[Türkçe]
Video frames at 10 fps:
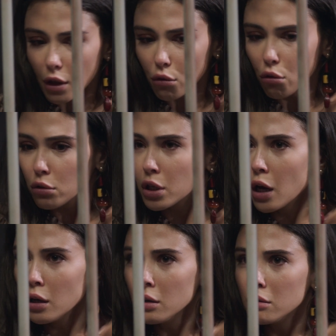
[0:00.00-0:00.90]
Yok
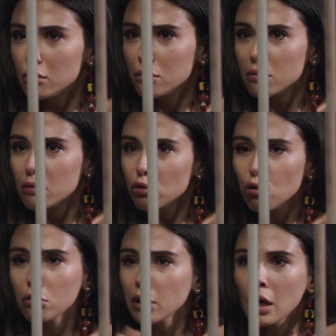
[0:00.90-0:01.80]
ya.
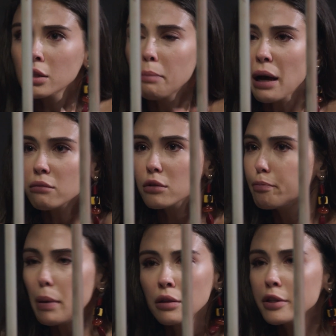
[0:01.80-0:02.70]
Yok yani ben
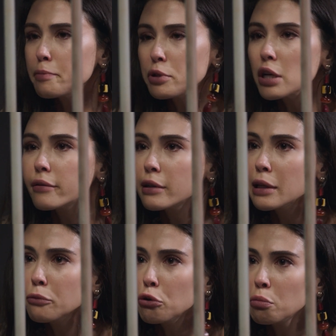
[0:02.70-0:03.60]
ben hiçbir şey
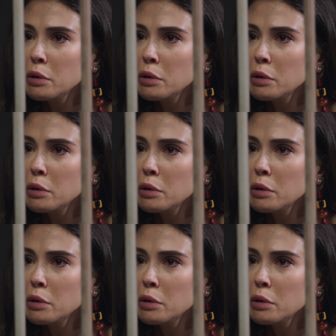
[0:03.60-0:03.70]
hatırlamıyorum